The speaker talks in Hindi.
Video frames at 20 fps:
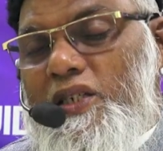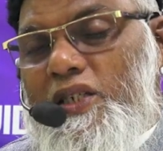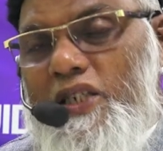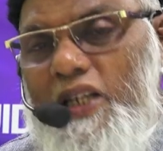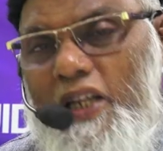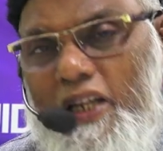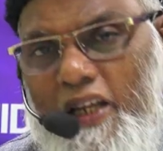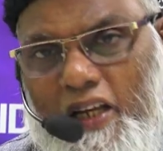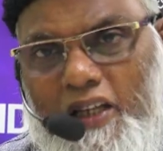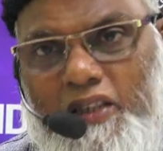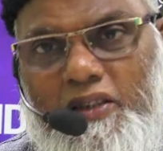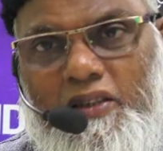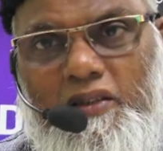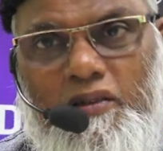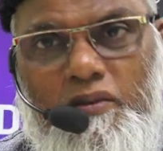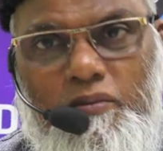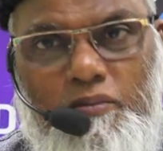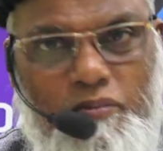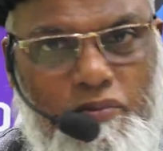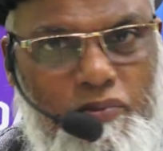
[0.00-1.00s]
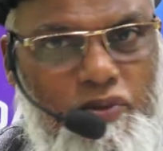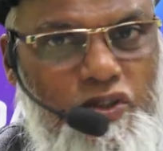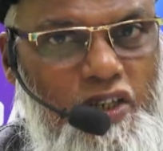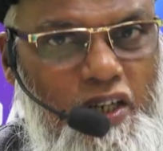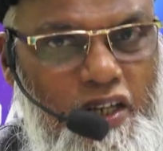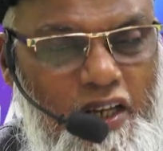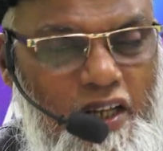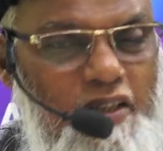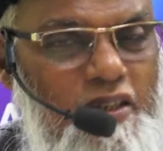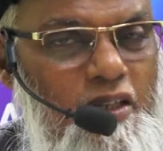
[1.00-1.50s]
शरीयत
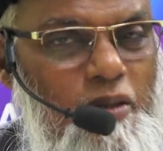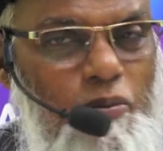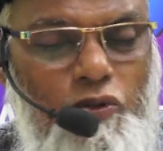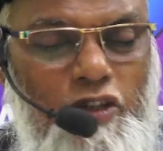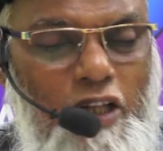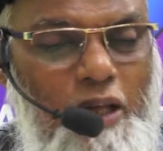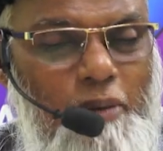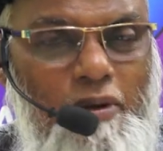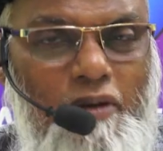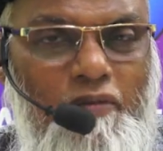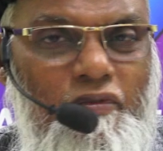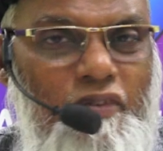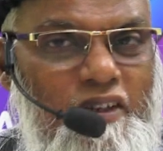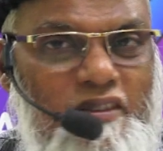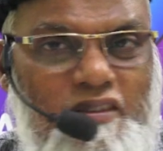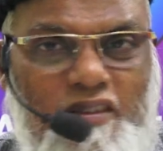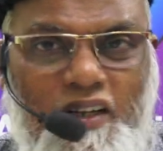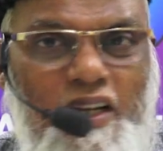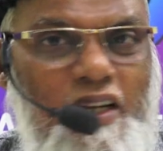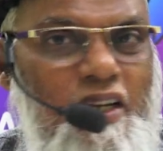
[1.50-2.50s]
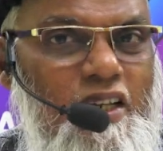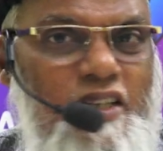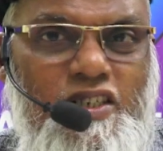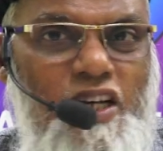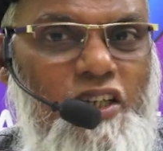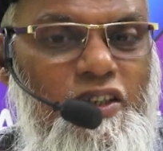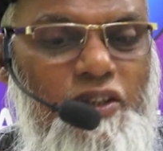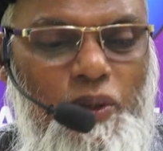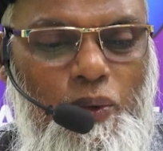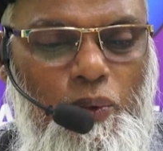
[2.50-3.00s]
शरीयत के मुताबिक फ़ैसले नहीं
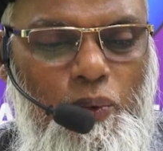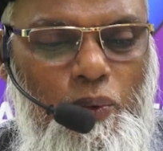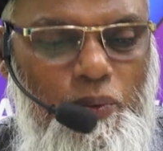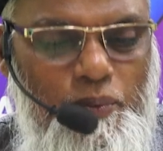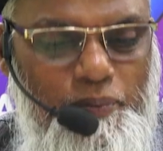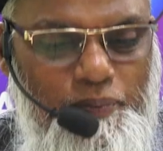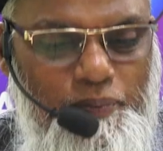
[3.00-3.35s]
चाहते हो